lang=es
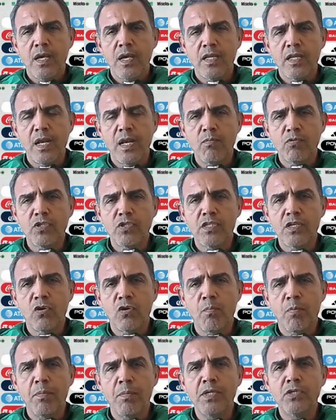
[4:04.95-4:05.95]
que, tenemos
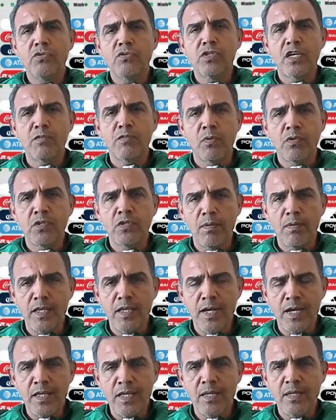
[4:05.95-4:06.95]
ese compromiso, esa
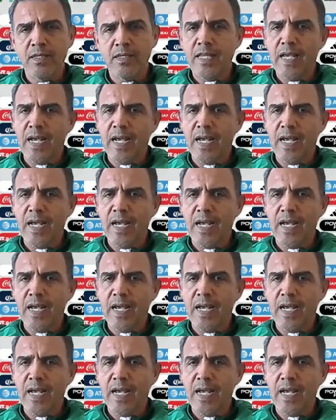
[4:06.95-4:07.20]
responsabilidad